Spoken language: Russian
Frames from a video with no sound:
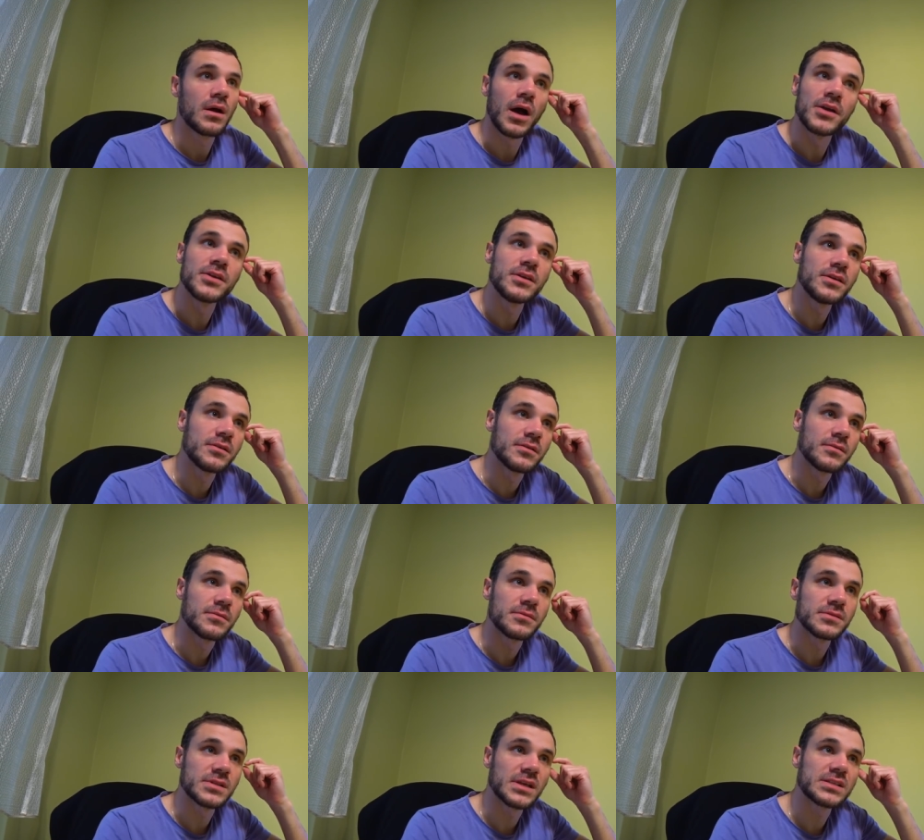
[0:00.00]
они,
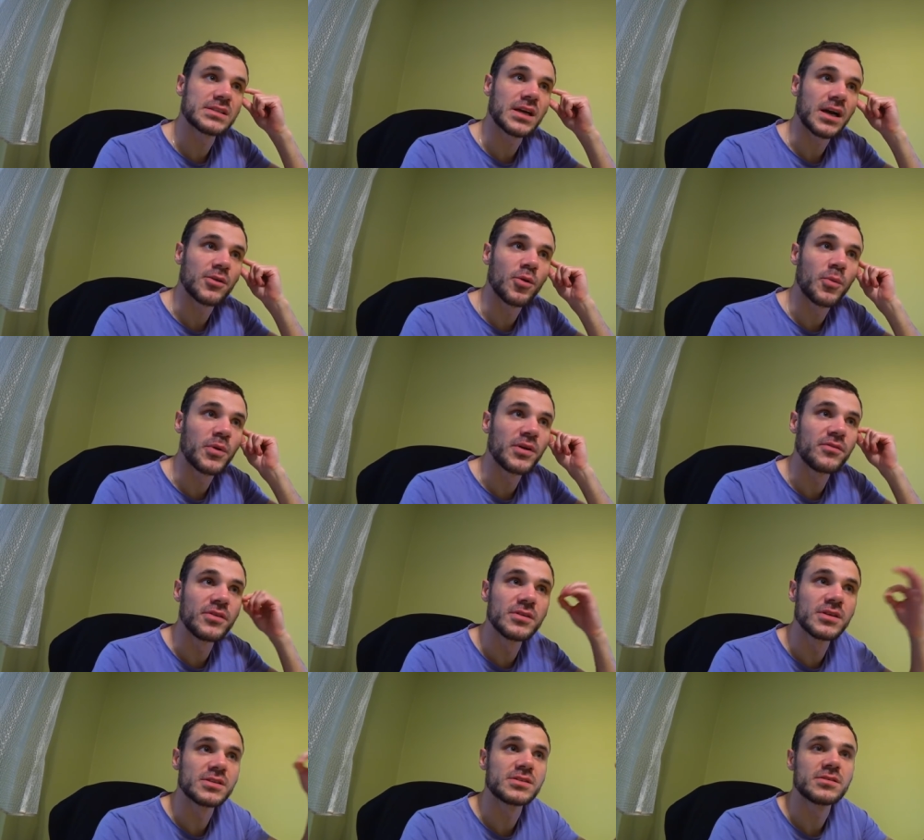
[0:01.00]
знаете, как оно
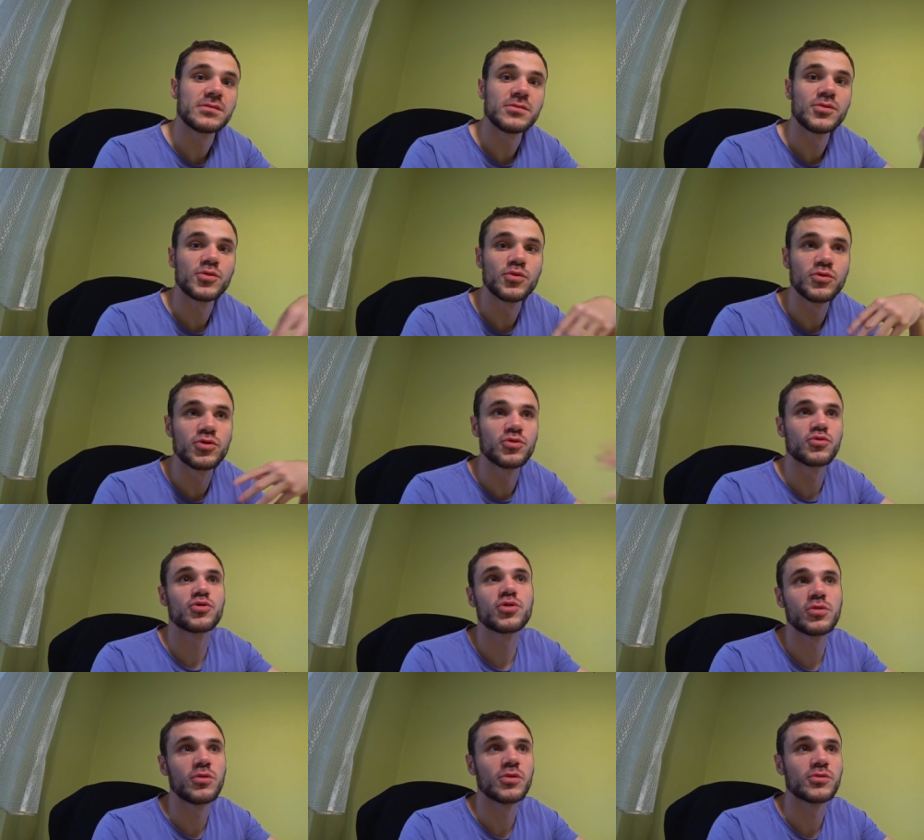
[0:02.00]
появилось и тут же
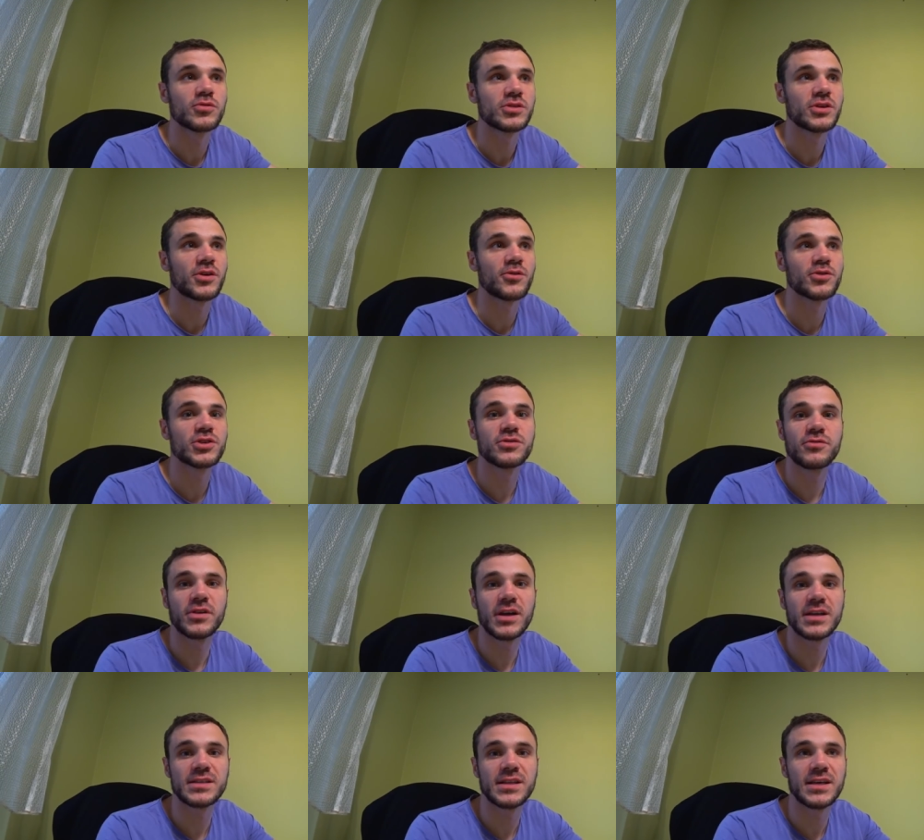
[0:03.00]
ушло, то есть хорошие
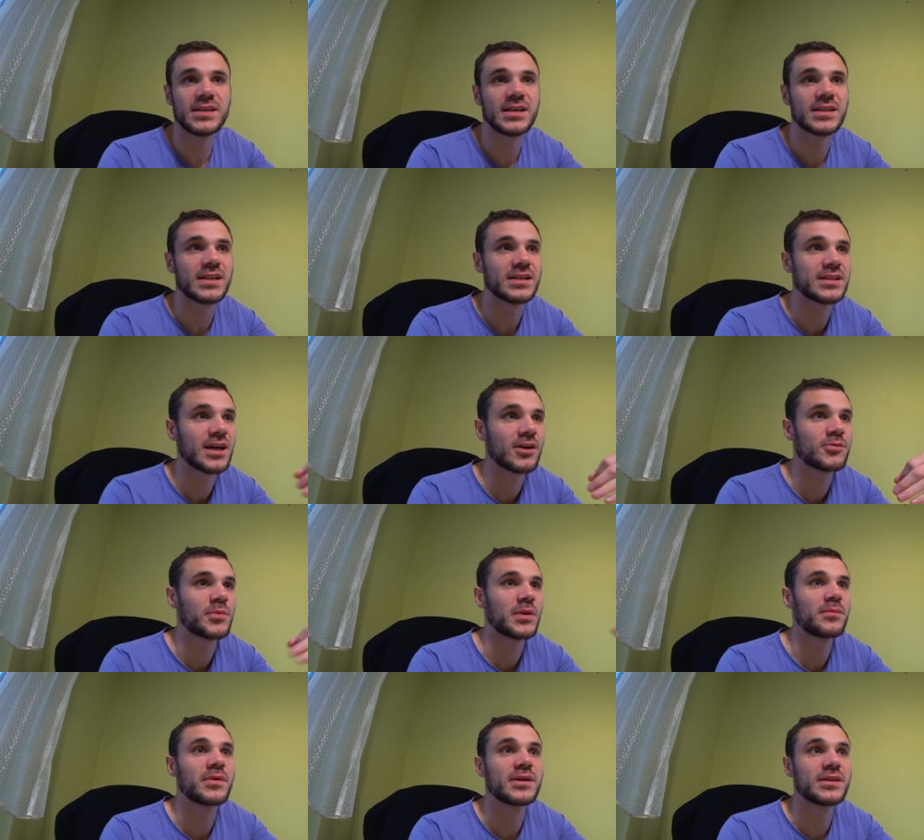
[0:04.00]
варианты, они отлетают
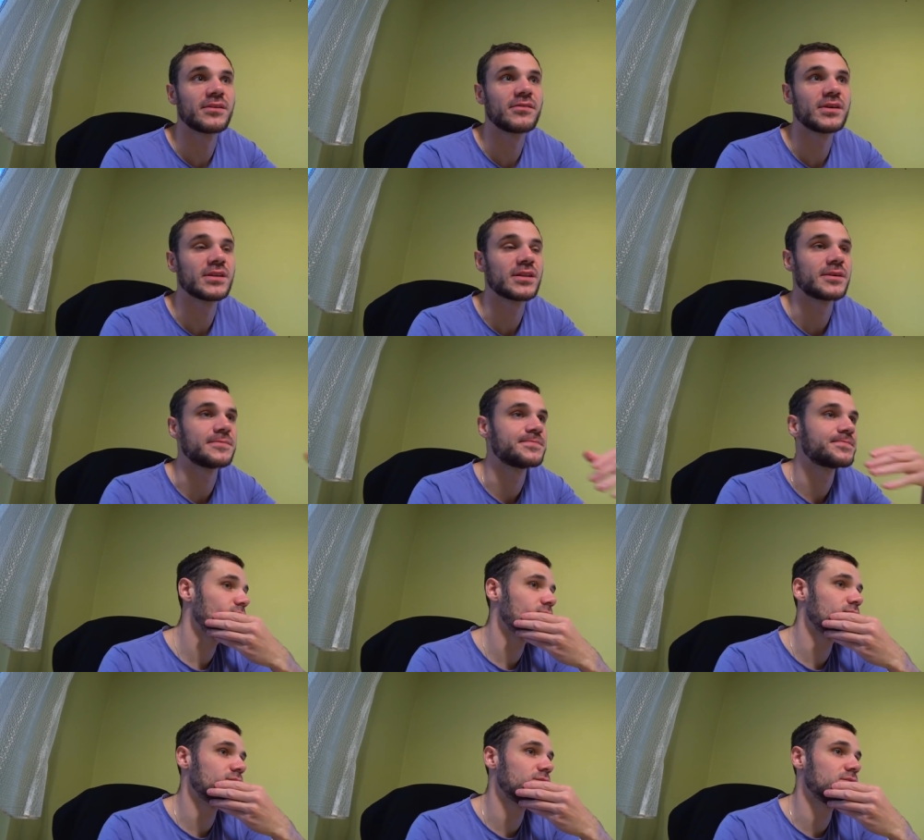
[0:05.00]
прям мгновенно.
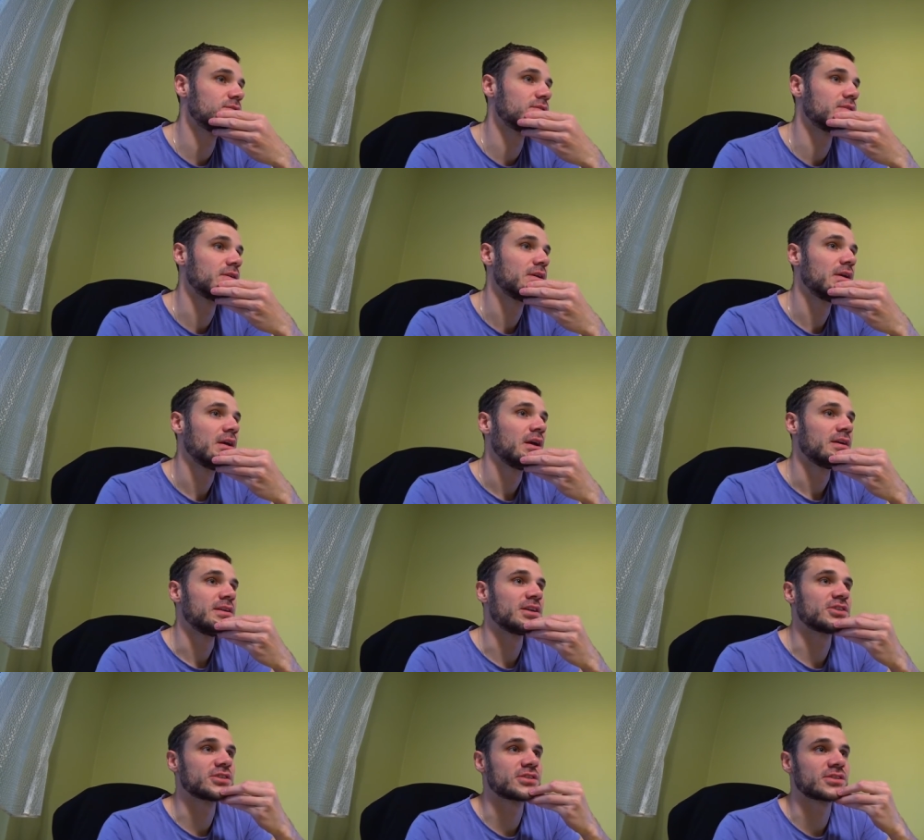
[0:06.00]
И
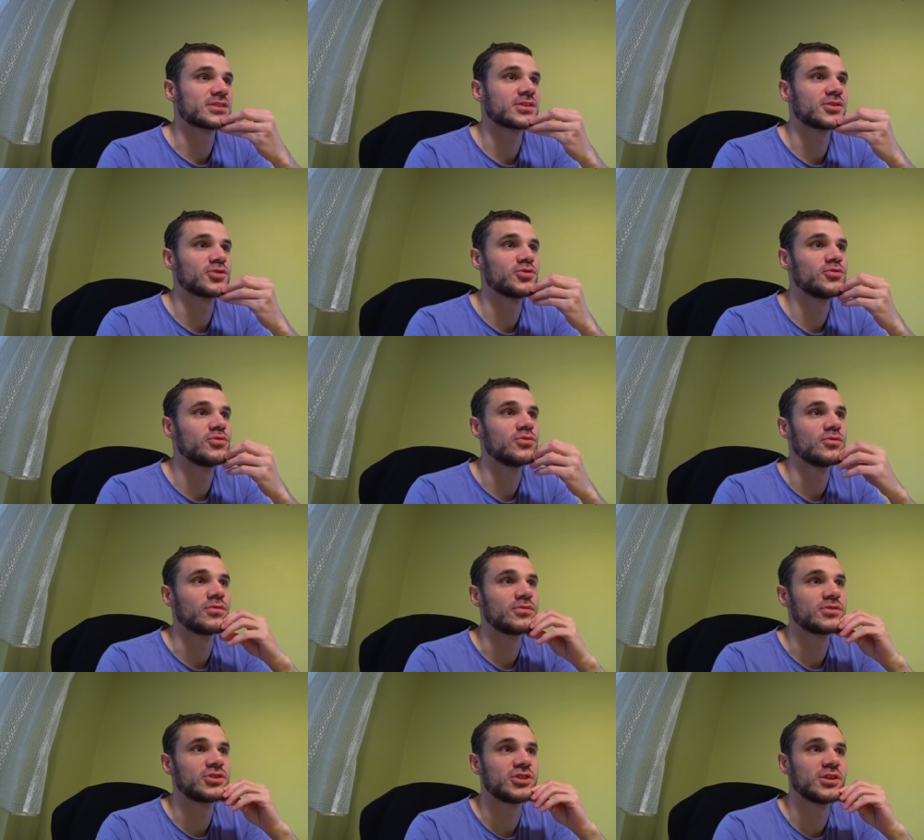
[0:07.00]
я сейчас расскажу,
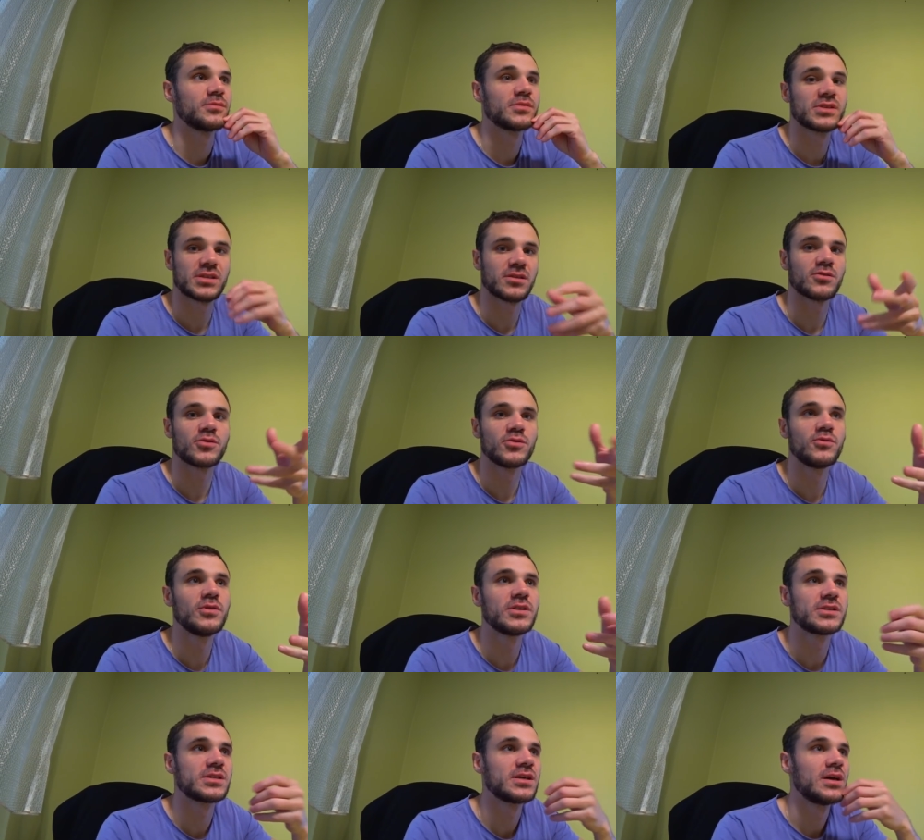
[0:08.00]
с чем мы
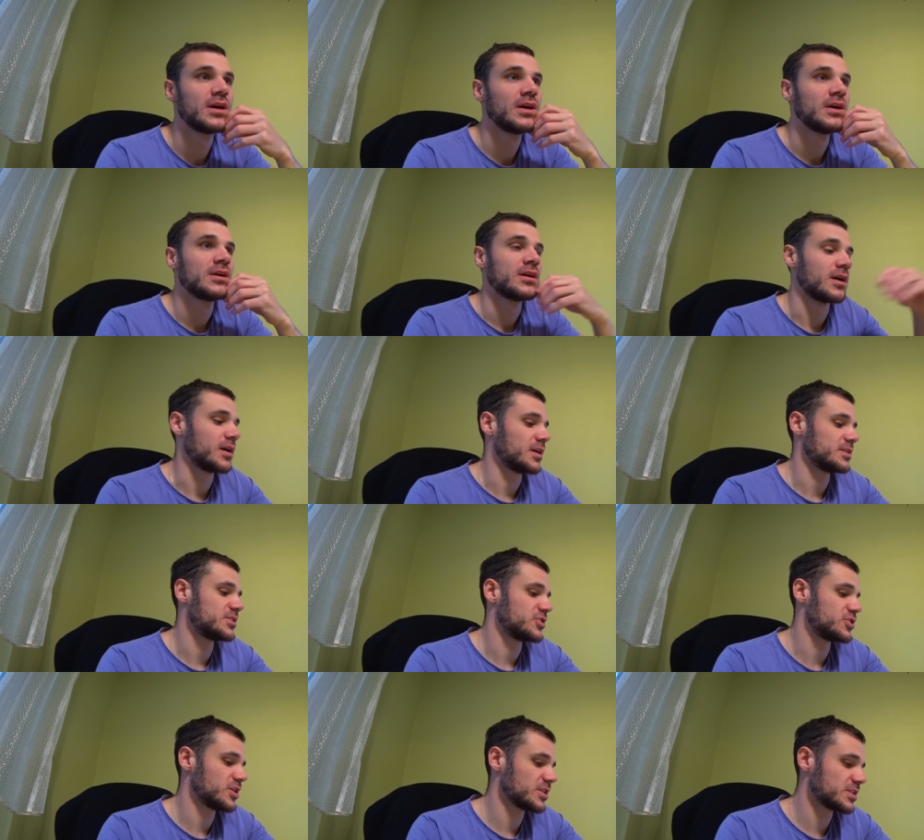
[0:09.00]
столкнулись. А
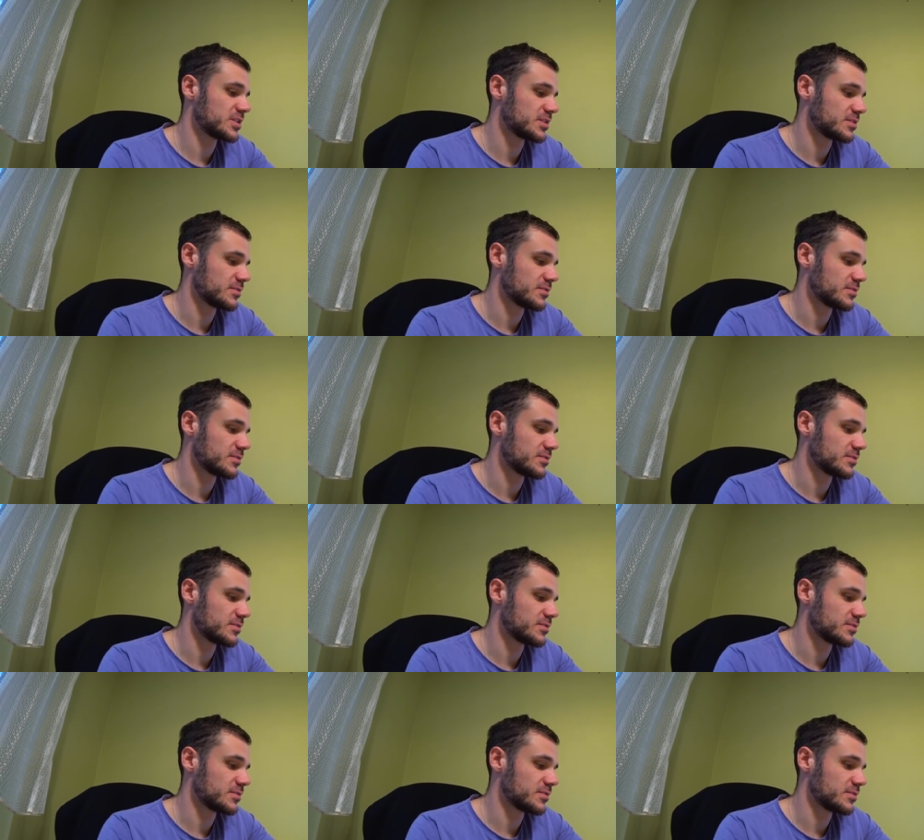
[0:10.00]
сейчас